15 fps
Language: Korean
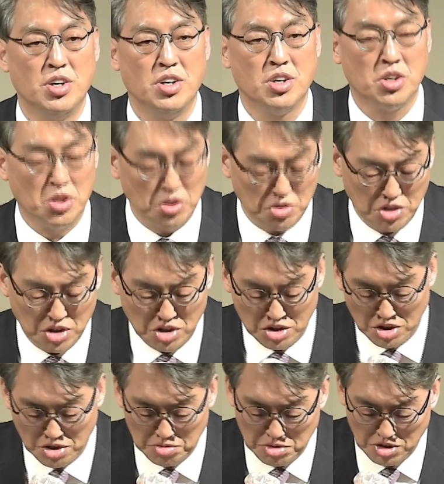그리고요
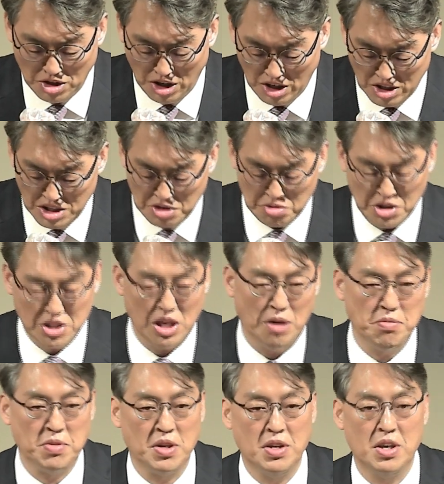여러분 아내와
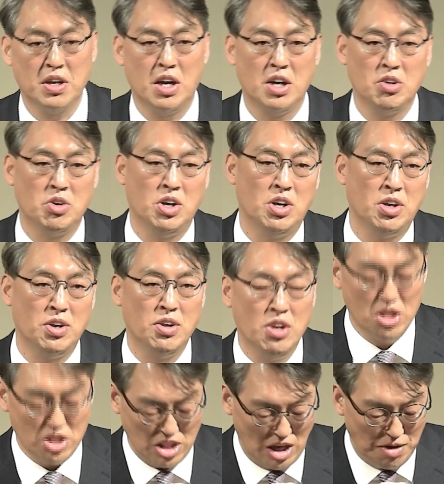남편의 관계
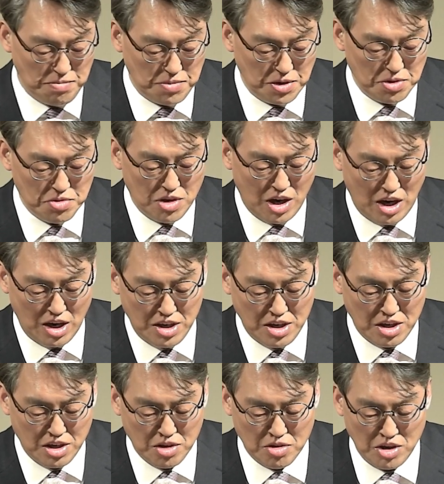남편과
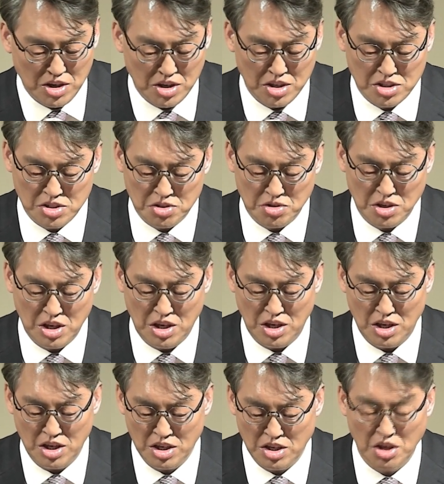아내의 관계 속에
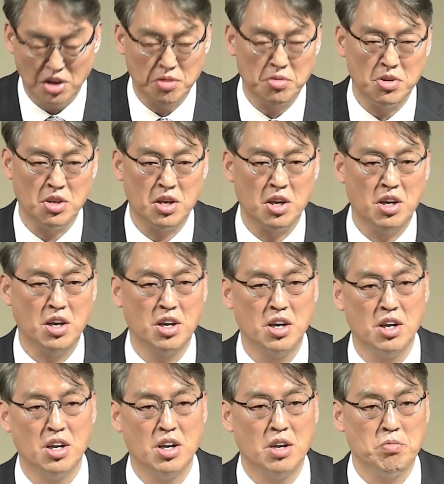여러분 이게
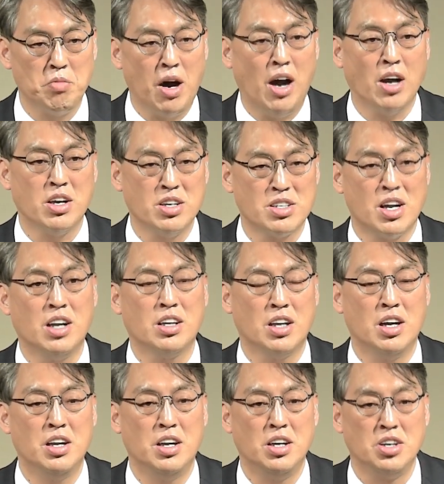마귀
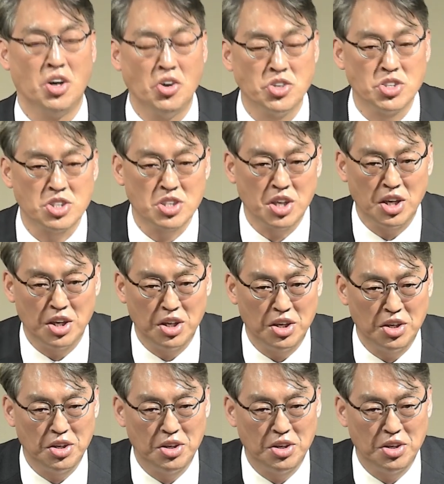사탄의 역사예요.